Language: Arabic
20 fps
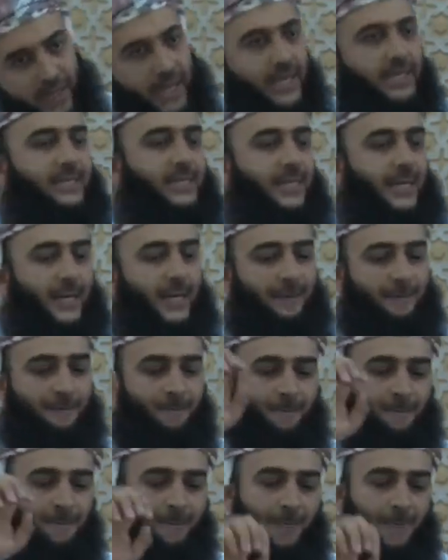حتى
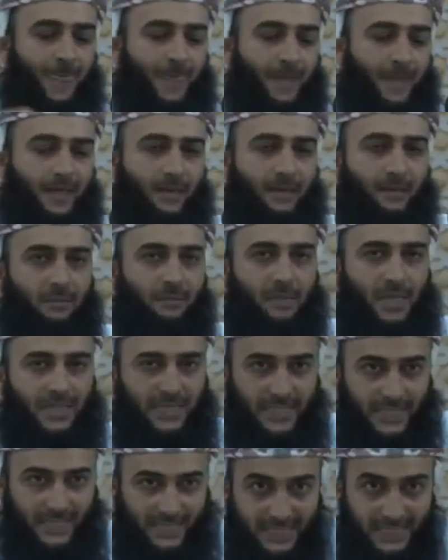
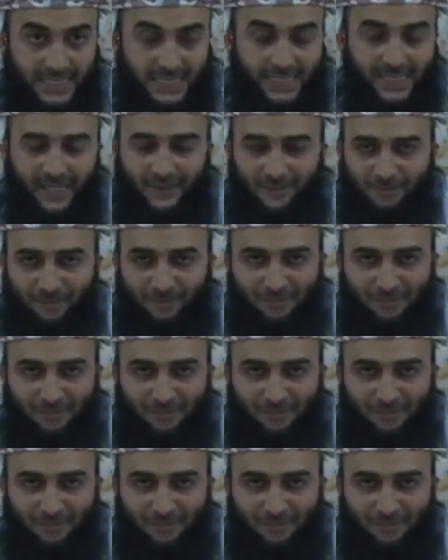مدينة جدة